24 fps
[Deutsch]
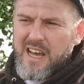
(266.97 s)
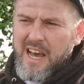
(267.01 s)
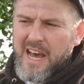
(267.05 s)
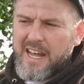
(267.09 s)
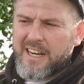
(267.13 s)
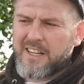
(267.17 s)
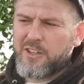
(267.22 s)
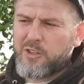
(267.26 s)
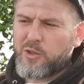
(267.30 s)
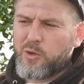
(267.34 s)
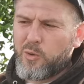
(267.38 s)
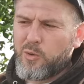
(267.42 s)

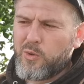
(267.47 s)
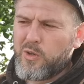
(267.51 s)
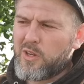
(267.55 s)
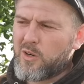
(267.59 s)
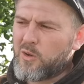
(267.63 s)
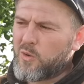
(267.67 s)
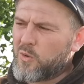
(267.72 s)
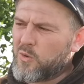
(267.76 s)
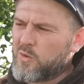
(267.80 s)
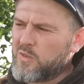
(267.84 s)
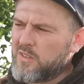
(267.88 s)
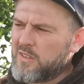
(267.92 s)

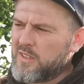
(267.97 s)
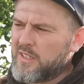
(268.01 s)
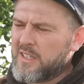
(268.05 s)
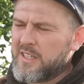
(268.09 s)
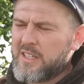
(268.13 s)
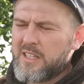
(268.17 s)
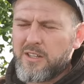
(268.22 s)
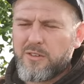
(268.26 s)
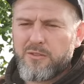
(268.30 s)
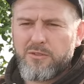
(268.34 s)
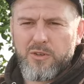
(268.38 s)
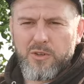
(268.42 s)
Anköderung
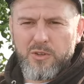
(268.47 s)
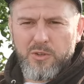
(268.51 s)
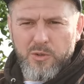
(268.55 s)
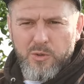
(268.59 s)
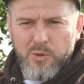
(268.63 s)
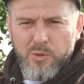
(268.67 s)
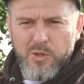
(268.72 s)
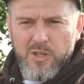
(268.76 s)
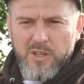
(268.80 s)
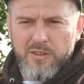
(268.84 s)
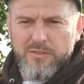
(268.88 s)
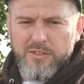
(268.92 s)
von
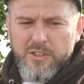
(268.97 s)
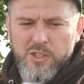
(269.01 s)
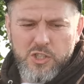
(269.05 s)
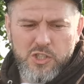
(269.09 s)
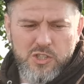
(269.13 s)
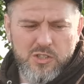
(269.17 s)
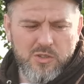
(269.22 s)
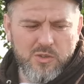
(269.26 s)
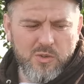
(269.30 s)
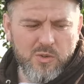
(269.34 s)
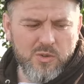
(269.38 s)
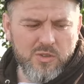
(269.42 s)

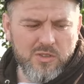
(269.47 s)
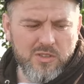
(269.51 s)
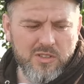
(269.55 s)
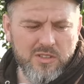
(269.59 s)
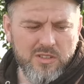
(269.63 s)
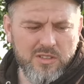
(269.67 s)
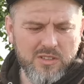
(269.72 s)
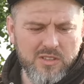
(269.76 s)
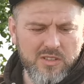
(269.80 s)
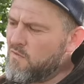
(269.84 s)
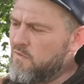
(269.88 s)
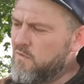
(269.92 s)
Köderfischen
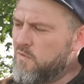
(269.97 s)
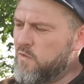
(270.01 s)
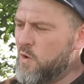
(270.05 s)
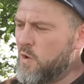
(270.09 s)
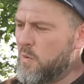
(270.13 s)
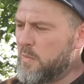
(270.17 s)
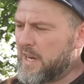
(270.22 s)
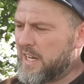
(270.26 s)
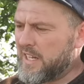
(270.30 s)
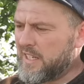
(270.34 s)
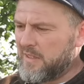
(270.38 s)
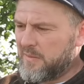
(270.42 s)
und
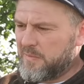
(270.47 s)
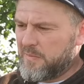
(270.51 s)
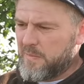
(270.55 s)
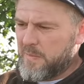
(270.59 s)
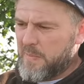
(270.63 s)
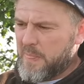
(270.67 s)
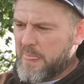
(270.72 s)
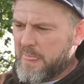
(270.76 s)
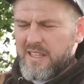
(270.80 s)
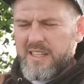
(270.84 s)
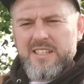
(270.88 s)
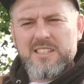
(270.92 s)
Würmern
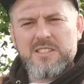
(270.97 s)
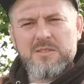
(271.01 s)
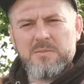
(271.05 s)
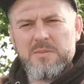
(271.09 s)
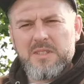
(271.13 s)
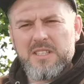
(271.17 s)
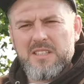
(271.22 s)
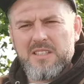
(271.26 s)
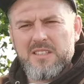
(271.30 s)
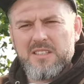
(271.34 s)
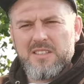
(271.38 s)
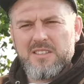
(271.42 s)
ist
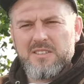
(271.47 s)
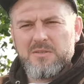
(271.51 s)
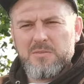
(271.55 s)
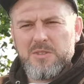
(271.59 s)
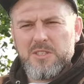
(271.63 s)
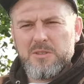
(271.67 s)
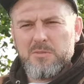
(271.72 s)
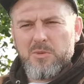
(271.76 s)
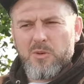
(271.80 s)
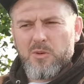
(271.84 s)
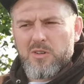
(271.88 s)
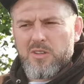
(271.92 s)
mit in diesem
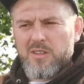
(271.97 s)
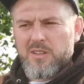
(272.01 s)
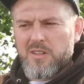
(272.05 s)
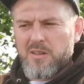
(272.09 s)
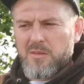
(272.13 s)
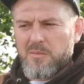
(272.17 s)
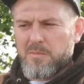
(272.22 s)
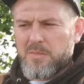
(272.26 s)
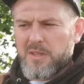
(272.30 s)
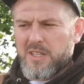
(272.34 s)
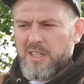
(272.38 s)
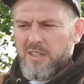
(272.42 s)
E-Book
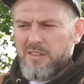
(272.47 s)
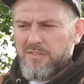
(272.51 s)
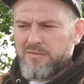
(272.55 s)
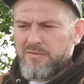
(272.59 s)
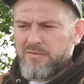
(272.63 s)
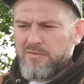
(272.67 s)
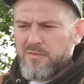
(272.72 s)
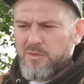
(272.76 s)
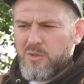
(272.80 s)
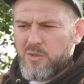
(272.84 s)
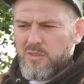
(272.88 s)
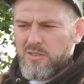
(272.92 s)

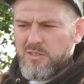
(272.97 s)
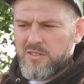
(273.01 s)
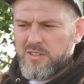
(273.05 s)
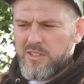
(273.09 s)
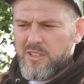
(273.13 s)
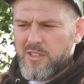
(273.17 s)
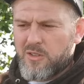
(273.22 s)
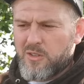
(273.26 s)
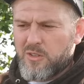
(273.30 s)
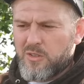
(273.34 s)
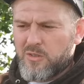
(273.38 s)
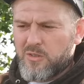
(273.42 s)
begriffen und
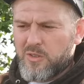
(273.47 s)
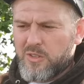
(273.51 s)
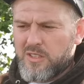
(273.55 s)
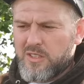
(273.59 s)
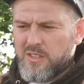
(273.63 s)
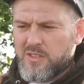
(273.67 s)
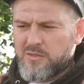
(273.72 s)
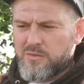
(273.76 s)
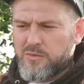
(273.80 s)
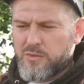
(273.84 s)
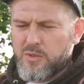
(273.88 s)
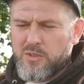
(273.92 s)
ihr könnt euch
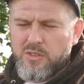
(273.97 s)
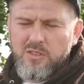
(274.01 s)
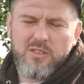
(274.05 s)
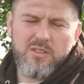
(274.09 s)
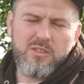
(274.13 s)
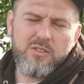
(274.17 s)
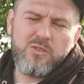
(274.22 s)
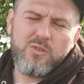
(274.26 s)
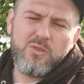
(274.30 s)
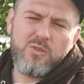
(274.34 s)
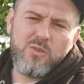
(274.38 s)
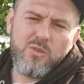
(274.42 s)
das für
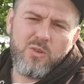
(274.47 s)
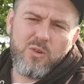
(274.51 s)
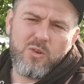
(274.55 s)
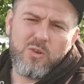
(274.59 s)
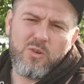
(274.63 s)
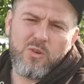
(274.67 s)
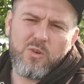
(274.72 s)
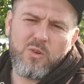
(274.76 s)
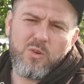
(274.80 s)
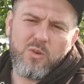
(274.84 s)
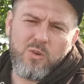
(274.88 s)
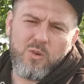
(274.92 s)
0
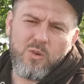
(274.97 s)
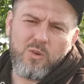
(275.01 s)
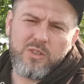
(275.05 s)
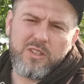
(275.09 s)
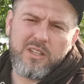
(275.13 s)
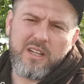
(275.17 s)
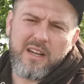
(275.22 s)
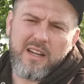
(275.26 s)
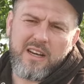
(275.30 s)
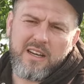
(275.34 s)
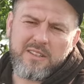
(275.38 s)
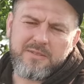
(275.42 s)
Euro
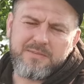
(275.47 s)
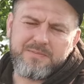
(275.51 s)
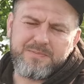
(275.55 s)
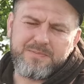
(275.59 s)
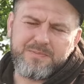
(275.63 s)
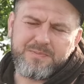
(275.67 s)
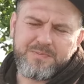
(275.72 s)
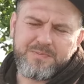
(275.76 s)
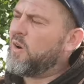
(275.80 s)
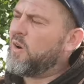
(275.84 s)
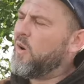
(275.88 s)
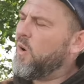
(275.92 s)
runterladen.
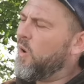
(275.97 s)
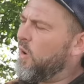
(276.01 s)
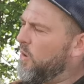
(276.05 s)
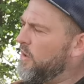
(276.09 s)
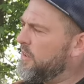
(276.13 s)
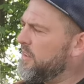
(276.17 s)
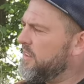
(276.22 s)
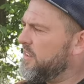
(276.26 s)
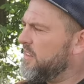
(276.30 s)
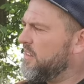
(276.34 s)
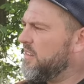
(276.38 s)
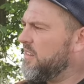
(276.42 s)

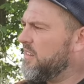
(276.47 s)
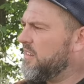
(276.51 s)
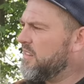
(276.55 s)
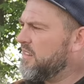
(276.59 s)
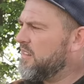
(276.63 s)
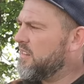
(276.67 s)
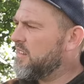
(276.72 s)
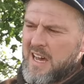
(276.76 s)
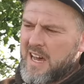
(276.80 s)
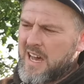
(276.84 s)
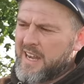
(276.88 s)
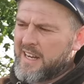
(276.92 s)
Heute
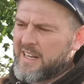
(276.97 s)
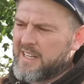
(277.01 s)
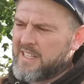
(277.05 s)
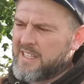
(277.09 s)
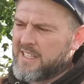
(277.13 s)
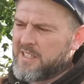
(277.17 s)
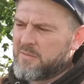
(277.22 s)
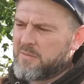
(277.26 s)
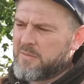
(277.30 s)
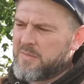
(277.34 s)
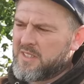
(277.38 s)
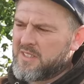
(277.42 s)
angle
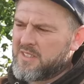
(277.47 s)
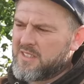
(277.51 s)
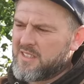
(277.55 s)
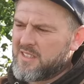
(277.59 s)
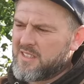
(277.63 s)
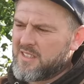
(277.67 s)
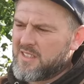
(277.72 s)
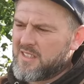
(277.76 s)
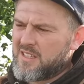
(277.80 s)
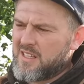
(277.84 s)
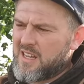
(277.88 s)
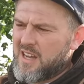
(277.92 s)
ich ein
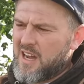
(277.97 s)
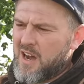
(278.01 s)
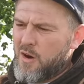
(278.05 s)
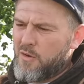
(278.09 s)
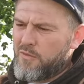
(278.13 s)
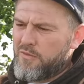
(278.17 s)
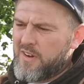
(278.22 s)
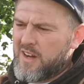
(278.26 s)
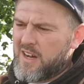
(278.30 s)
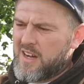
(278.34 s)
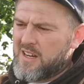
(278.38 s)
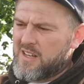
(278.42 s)
bisschen
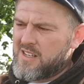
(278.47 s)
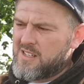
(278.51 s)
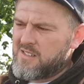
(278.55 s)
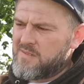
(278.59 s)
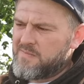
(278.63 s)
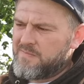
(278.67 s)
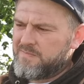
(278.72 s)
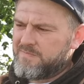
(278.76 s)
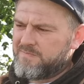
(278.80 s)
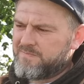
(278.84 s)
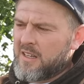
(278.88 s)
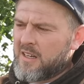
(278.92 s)
auf Aal.
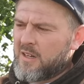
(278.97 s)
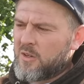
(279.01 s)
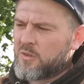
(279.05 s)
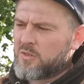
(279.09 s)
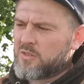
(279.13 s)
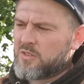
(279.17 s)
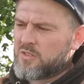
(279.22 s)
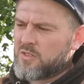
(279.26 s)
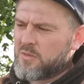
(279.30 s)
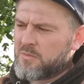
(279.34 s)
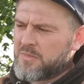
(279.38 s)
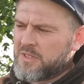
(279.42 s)
Genau,
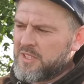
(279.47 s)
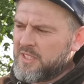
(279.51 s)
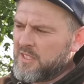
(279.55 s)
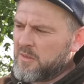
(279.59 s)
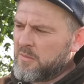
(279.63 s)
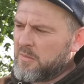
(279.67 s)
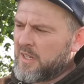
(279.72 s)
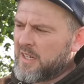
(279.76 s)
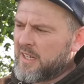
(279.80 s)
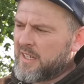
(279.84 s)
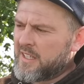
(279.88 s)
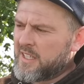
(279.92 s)
zum
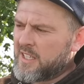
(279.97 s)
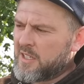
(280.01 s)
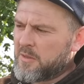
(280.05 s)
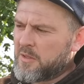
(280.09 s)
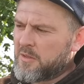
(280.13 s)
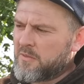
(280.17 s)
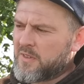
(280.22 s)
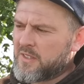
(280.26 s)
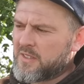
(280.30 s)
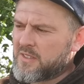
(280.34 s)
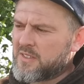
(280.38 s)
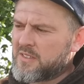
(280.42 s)
Titelbereich habe
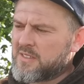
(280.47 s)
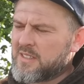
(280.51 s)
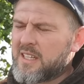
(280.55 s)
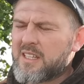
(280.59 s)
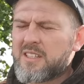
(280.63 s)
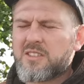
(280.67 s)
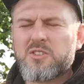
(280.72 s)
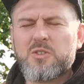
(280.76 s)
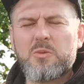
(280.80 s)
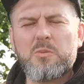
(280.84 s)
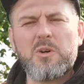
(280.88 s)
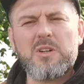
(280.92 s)
ich was
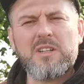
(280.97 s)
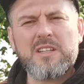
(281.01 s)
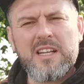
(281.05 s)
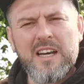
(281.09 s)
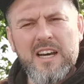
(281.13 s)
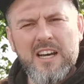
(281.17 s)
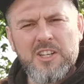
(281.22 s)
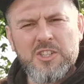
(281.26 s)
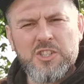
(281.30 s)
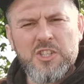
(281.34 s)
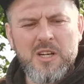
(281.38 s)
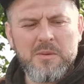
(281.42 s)
gesagt, zur
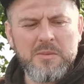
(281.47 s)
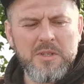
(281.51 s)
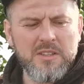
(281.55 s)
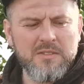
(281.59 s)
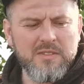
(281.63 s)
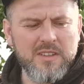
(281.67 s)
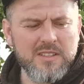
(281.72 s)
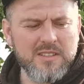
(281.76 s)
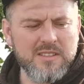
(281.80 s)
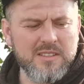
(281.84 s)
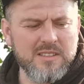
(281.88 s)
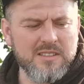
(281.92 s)
Montage habe ich
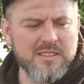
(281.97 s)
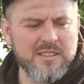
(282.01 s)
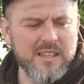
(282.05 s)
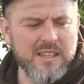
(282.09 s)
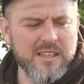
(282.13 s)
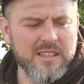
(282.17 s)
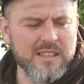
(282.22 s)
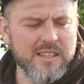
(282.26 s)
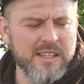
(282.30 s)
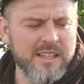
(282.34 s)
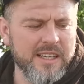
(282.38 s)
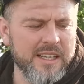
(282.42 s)
was
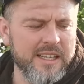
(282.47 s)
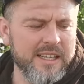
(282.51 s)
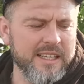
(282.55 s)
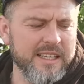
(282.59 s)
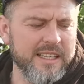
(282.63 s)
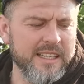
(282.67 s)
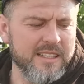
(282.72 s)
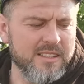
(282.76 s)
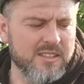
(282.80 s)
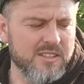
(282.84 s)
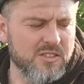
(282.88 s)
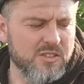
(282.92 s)
gesagt,
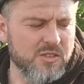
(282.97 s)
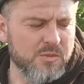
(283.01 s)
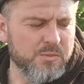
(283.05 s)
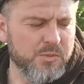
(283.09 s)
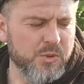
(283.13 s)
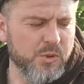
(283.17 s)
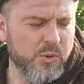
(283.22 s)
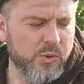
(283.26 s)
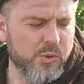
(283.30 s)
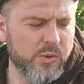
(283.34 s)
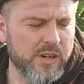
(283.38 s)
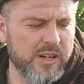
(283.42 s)
jetzt zum
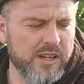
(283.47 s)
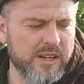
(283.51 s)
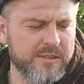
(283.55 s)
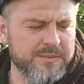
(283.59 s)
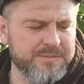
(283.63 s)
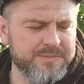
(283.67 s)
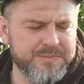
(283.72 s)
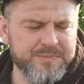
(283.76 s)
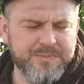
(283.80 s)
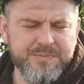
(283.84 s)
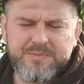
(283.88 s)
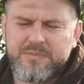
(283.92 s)
Köder.
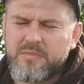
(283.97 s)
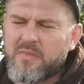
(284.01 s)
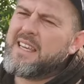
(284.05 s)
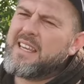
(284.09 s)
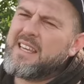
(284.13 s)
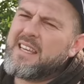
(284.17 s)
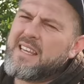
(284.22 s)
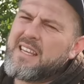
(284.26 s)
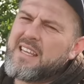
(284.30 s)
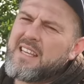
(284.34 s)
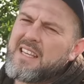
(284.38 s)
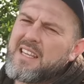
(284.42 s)

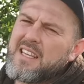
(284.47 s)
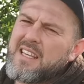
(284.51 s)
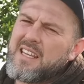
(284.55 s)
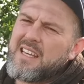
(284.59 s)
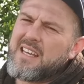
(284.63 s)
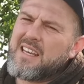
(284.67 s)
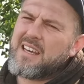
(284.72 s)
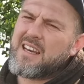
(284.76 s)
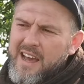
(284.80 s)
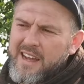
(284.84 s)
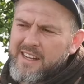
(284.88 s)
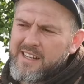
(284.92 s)
Ich
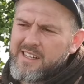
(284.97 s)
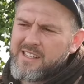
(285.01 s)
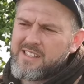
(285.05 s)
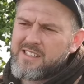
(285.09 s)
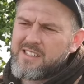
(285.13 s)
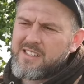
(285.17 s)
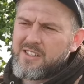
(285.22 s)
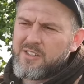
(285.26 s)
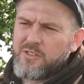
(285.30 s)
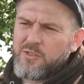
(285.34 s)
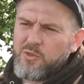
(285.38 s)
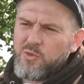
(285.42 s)
angel
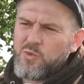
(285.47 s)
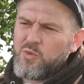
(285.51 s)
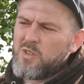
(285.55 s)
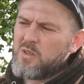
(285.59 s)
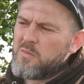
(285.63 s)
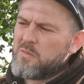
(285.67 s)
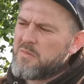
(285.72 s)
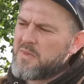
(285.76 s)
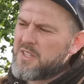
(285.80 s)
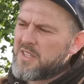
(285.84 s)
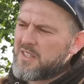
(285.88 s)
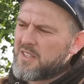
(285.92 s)

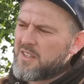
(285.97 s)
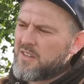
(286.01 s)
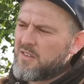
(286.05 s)
nur mit